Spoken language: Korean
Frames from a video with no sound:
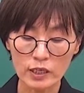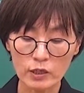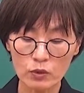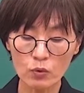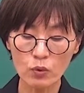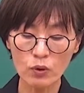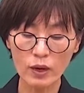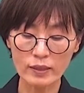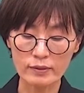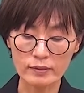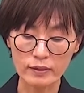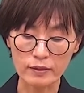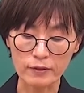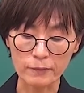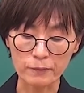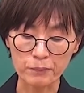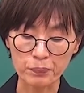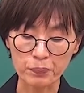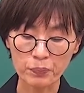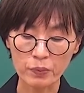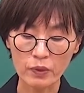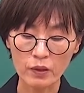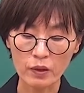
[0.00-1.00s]
2로 가세요.
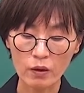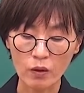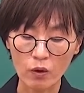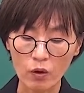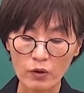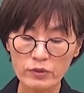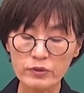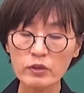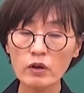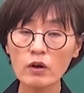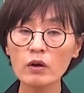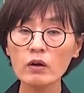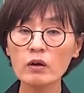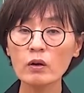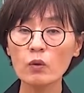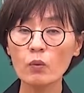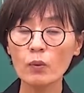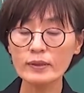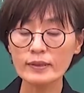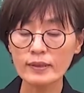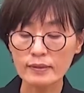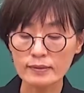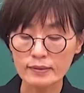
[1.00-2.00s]

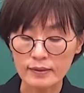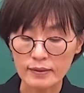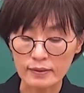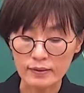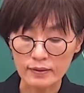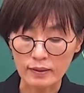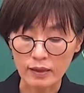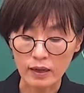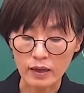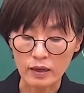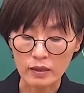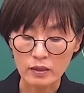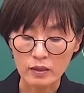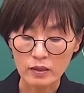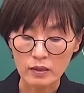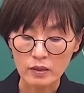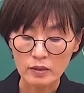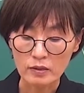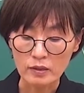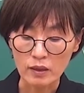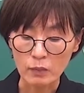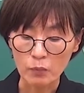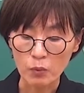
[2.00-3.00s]
건역 외상센터.
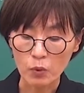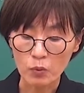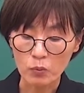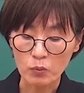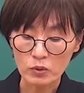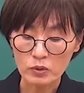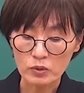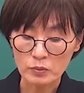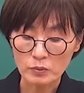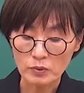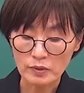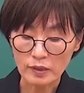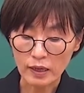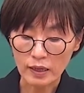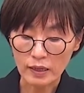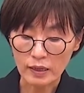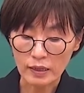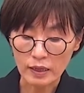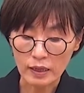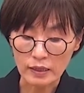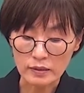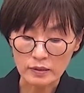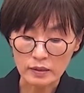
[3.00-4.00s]
자, 보건복지부
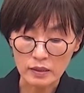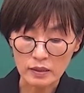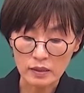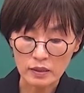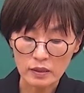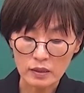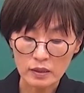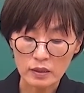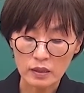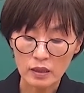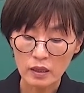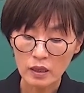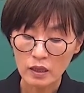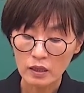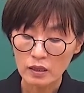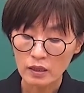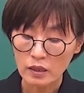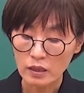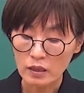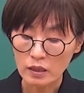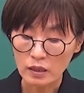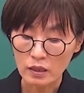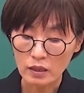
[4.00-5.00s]
장관이
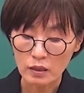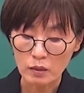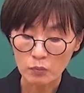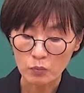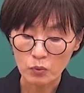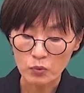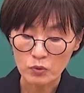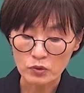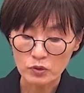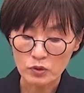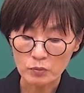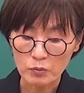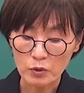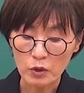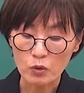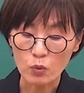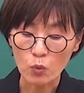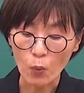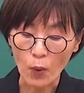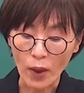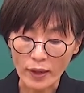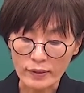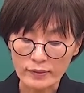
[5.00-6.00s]
어,
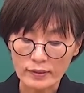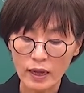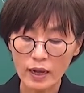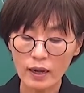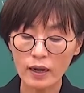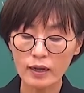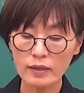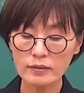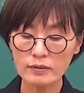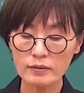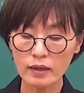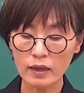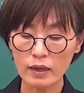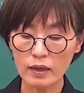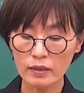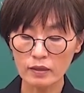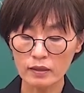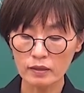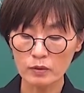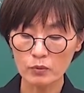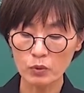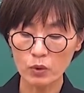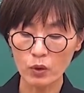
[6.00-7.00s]
보시면 외상환자의
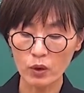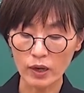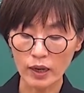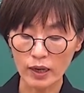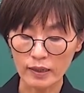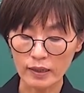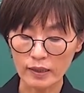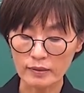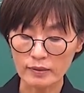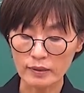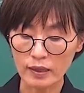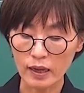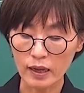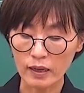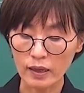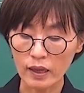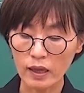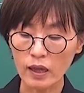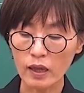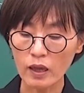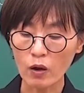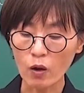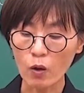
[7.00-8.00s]
응급의료에 관한
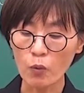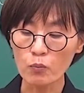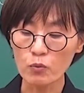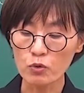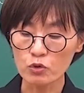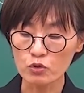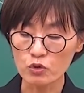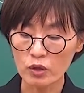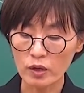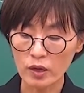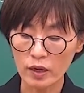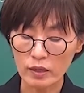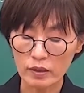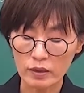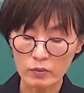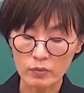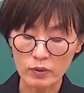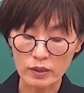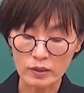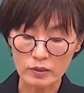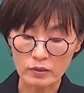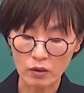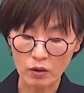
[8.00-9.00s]
사항의 업무를
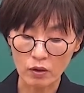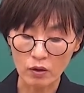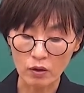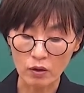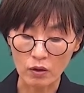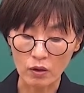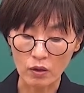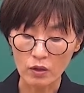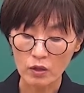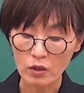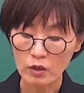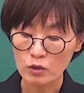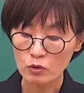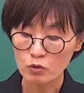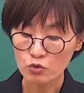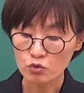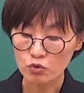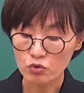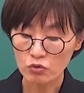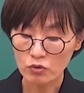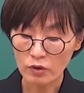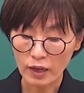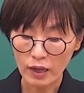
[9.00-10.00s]
수행하기 위해서
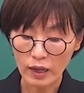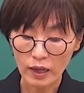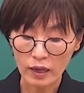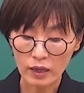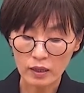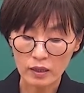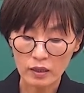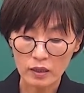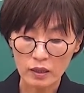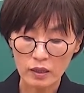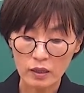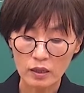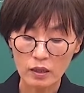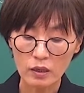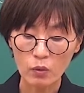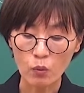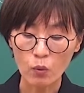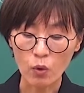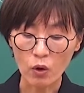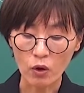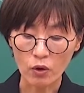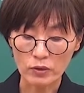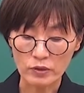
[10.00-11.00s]
중앙
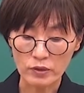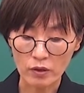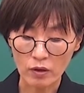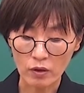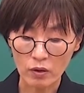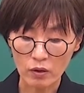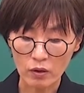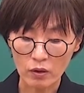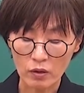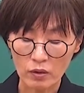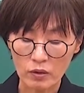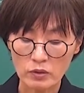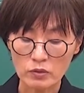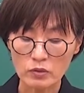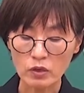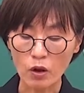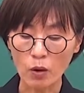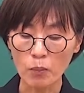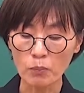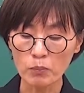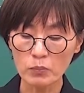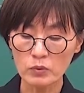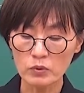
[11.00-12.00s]
권역
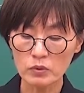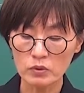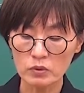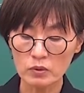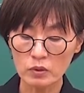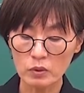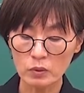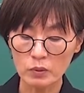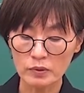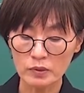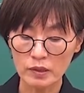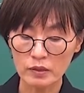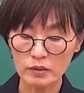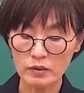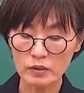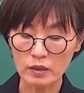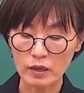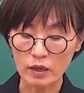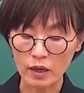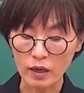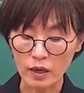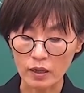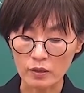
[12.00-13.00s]
전문
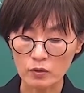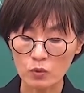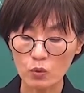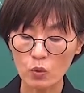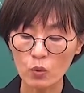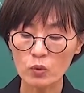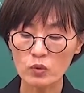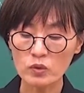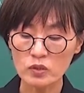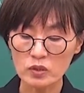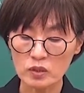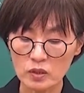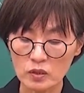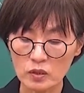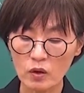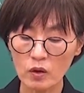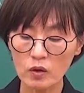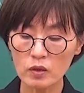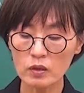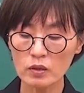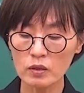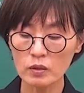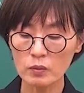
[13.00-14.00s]
응급의료센터 또
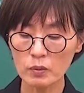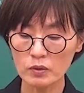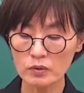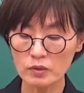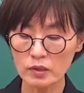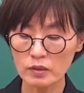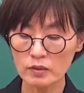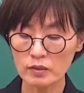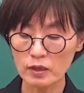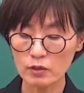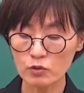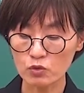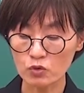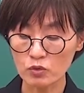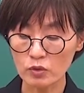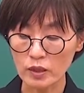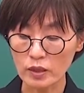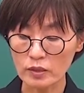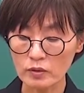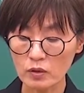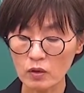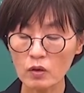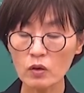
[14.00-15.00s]
지역 응급의료센터
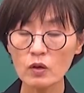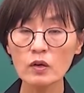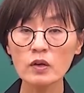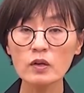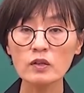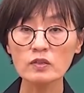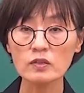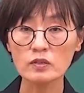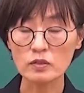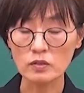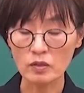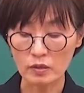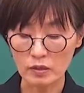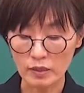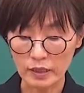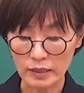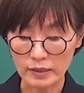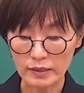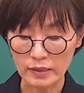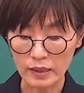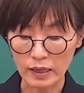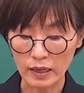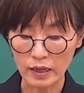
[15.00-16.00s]
중에서 지정을
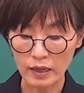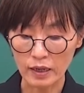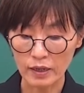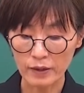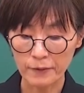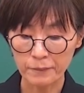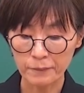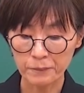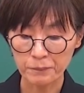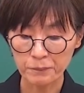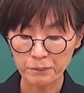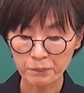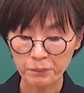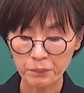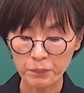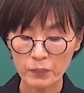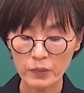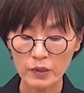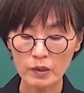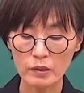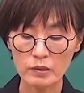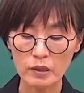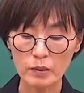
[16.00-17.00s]
한다.
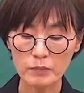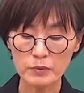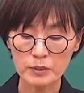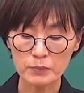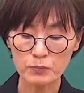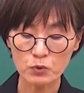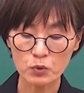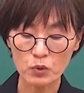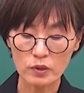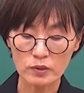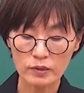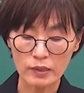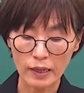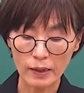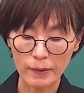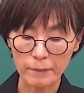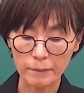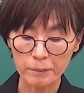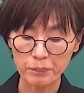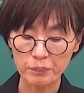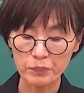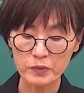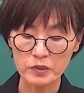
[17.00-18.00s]
30조의
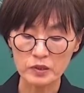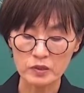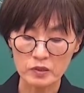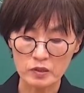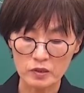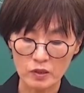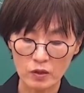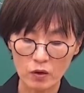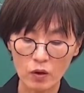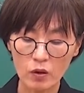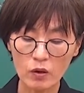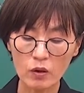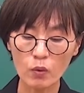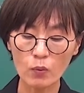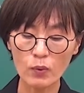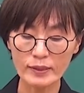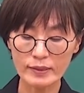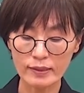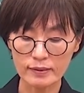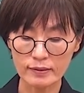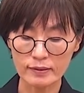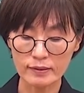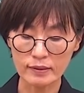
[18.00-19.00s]
3 지역
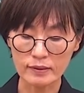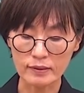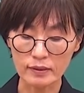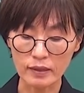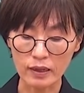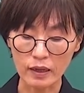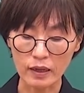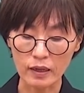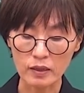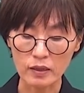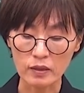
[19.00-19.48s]
외상센터.